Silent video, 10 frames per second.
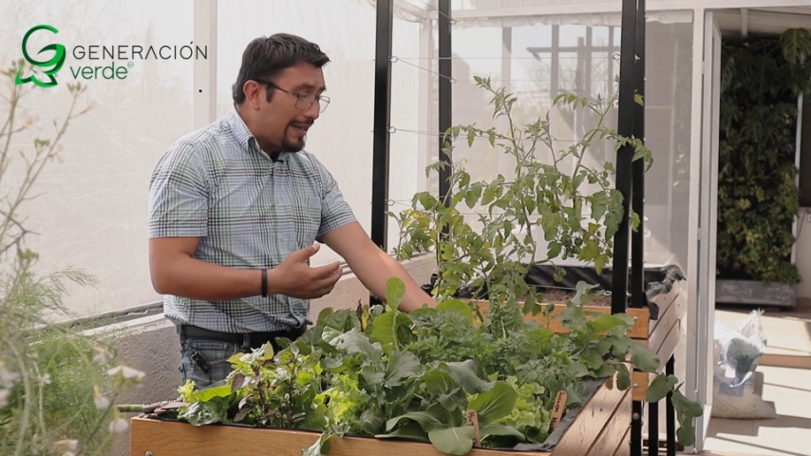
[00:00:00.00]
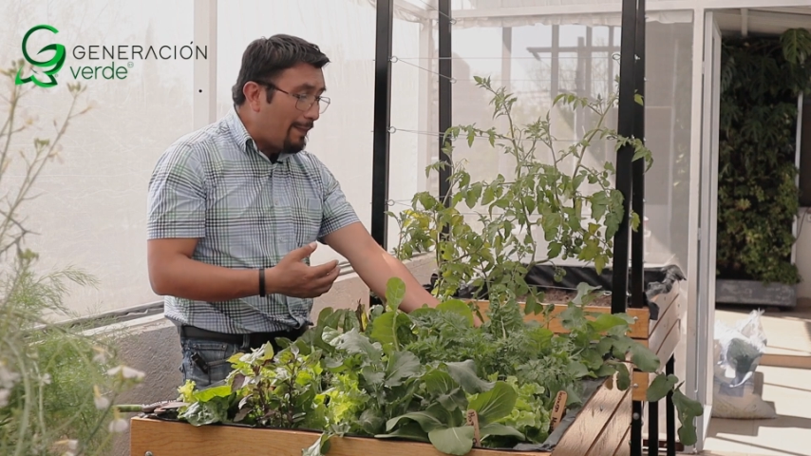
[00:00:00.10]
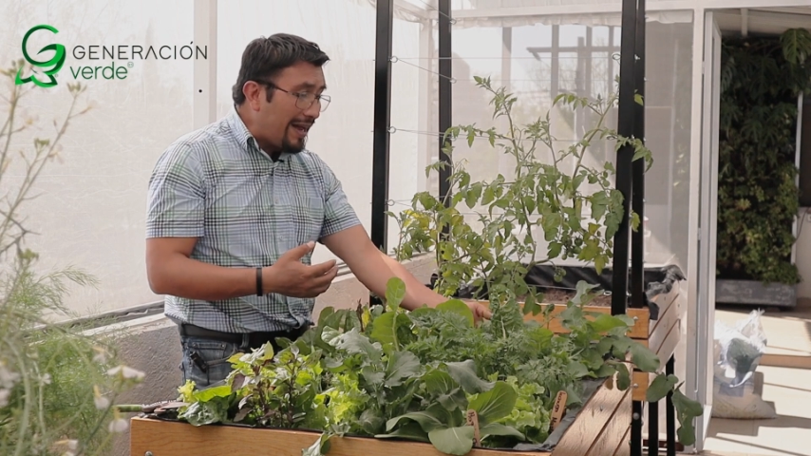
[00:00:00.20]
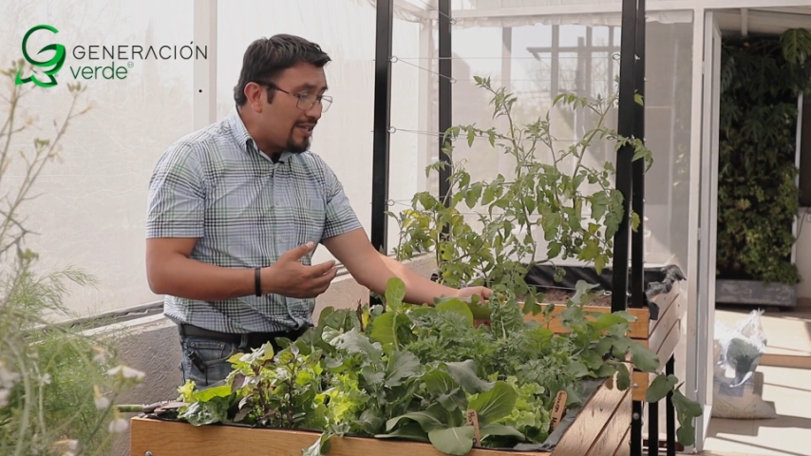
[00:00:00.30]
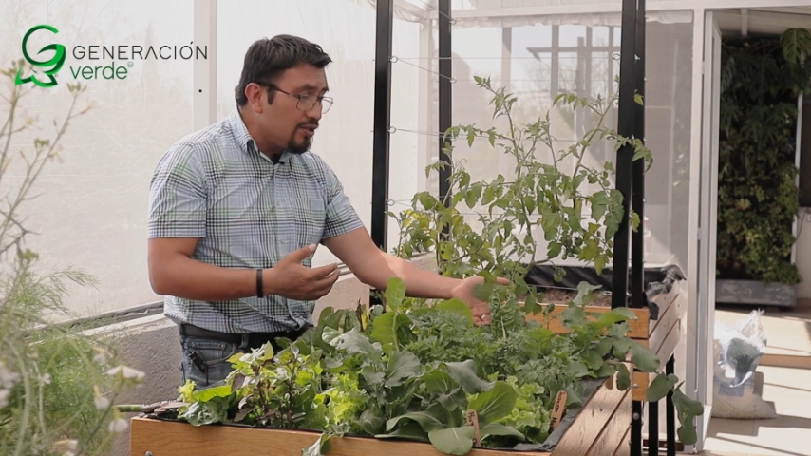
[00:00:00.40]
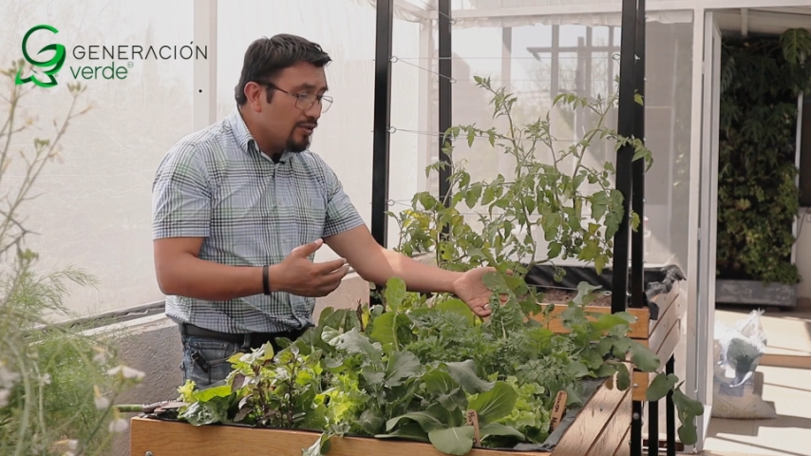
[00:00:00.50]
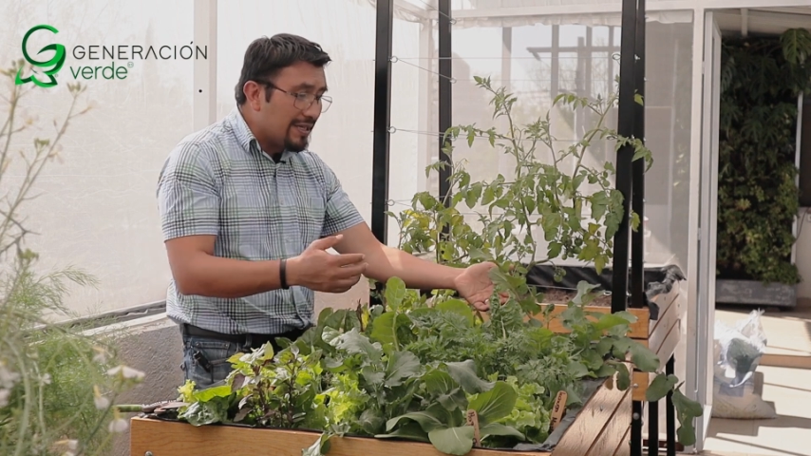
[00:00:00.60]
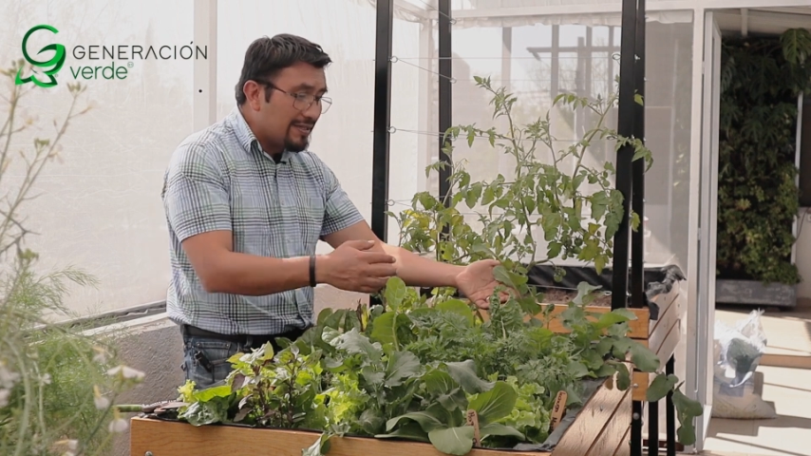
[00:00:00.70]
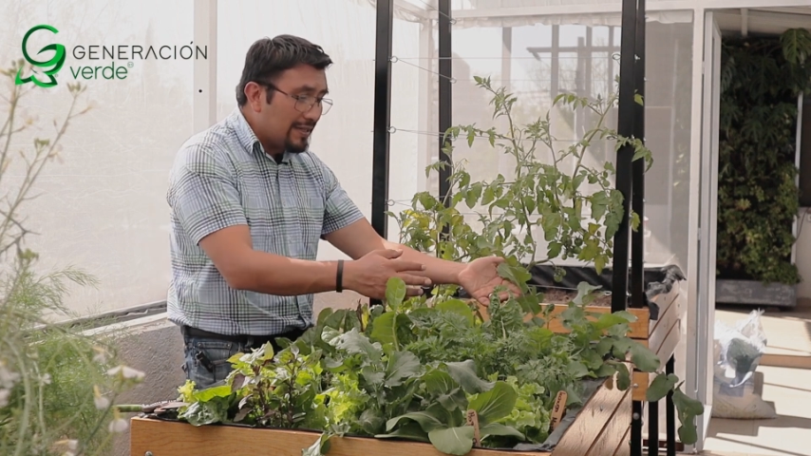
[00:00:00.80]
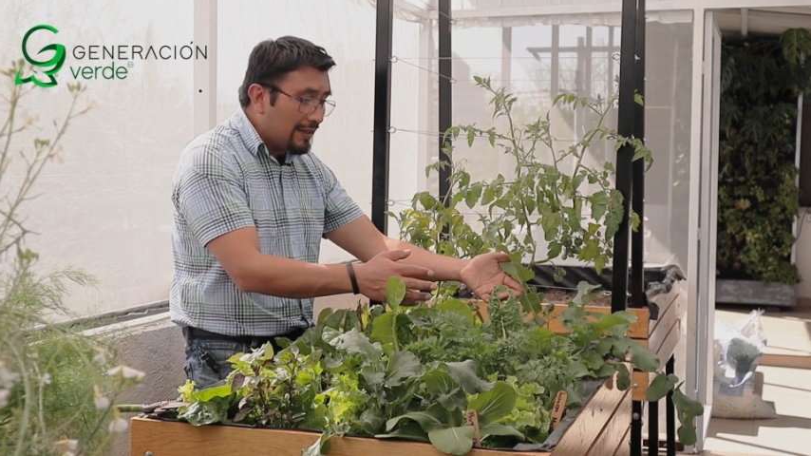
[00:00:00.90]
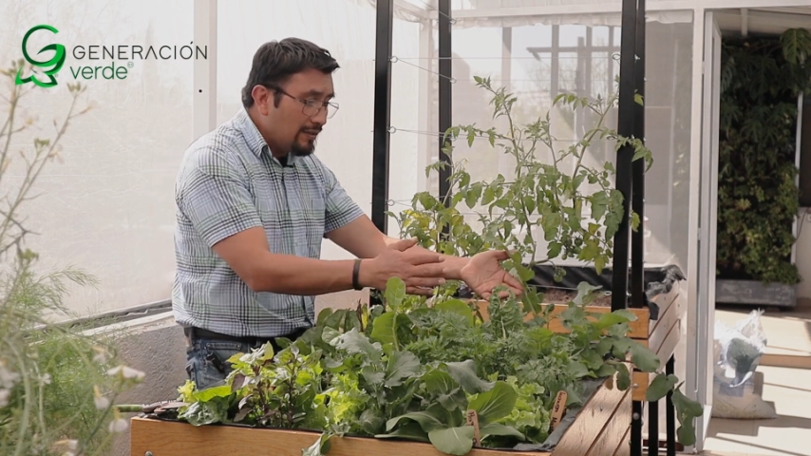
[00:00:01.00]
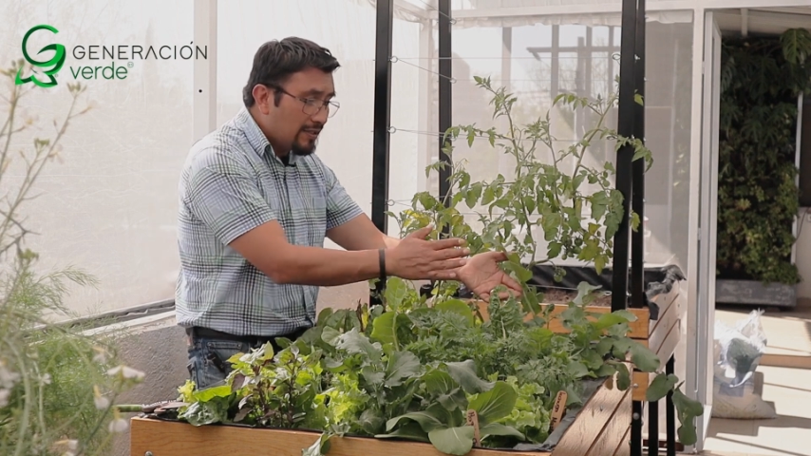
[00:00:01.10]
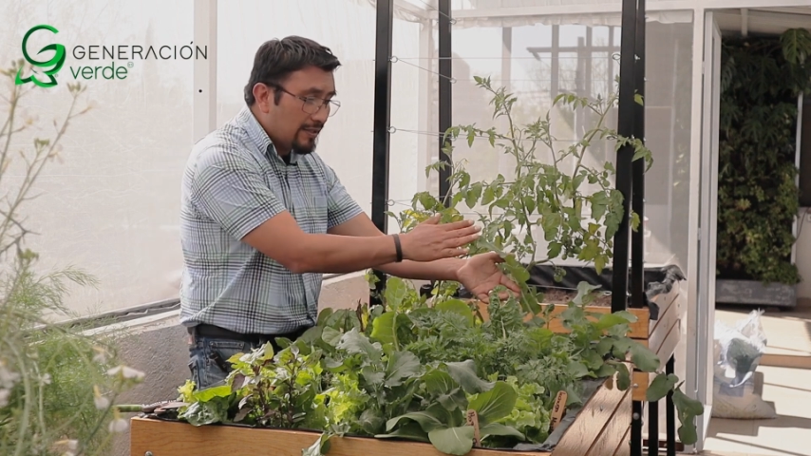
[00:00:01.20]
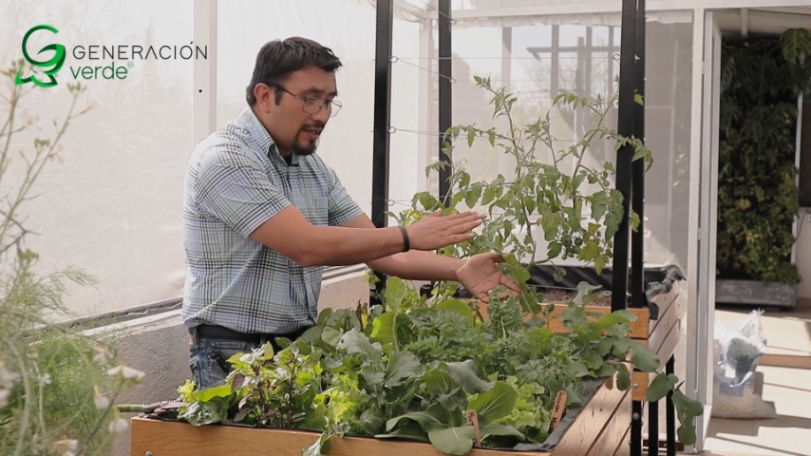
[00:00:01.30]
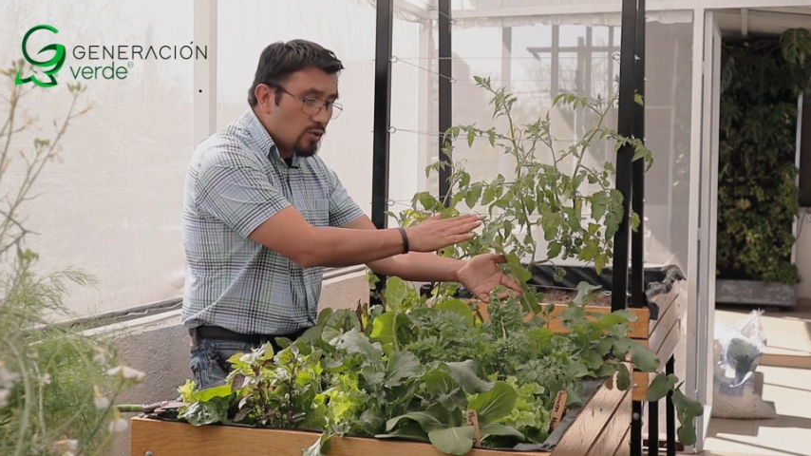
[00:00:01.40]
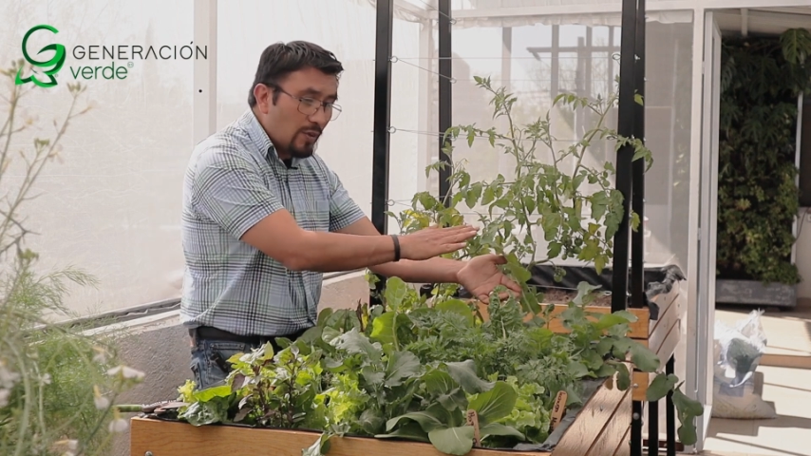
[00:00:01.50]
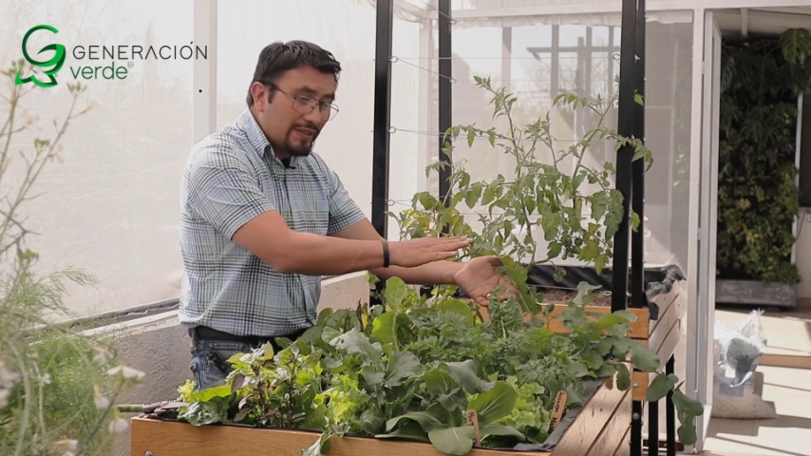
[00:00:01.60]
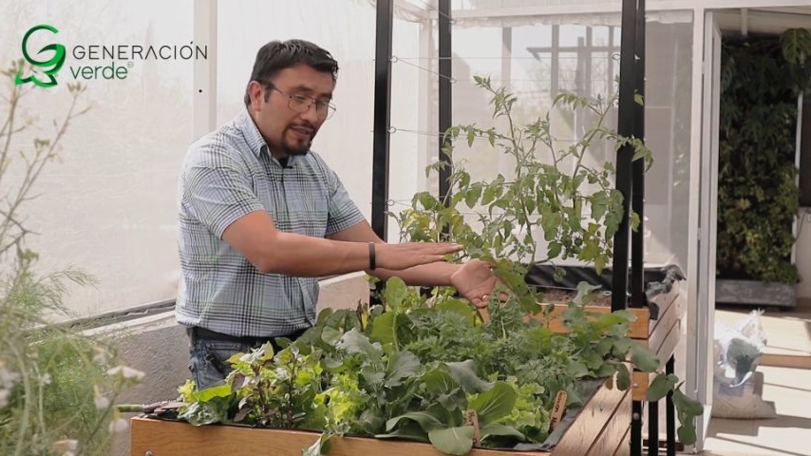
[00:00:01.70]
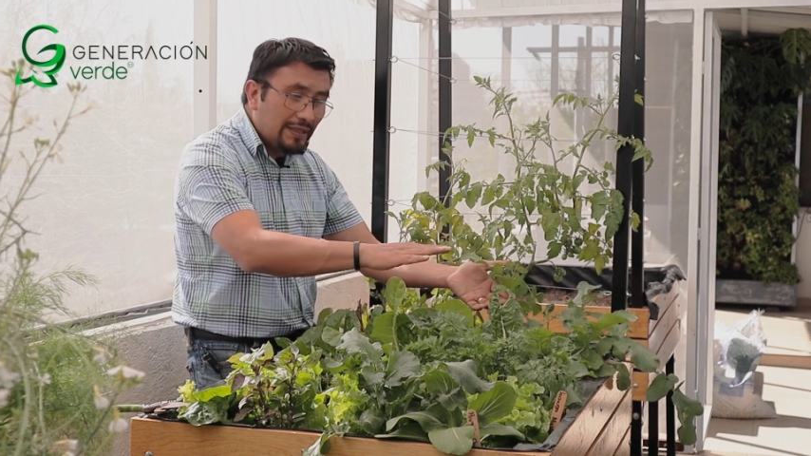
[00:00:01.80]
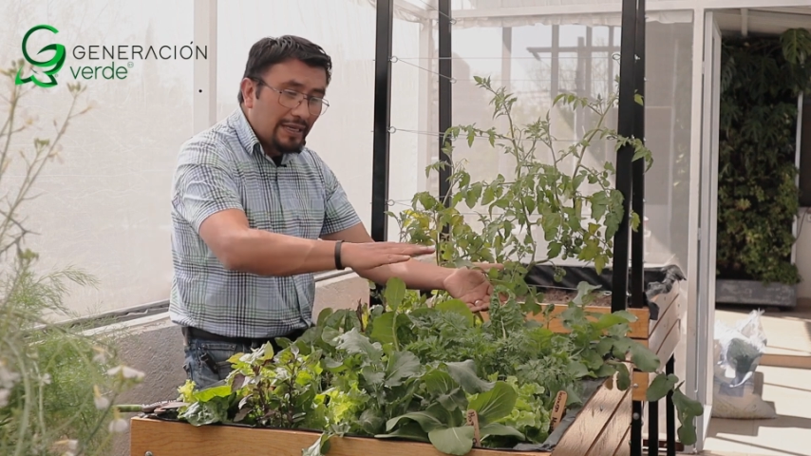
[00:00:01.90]
tamaño que están, si te das
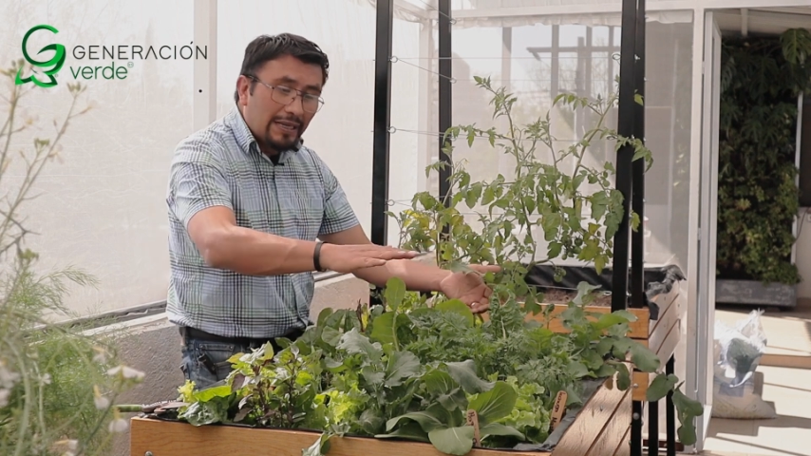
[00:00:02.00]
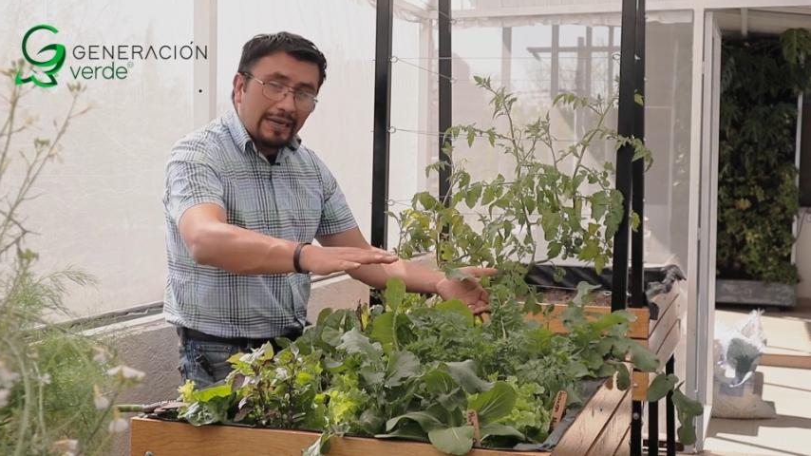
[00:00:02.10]
cuenta,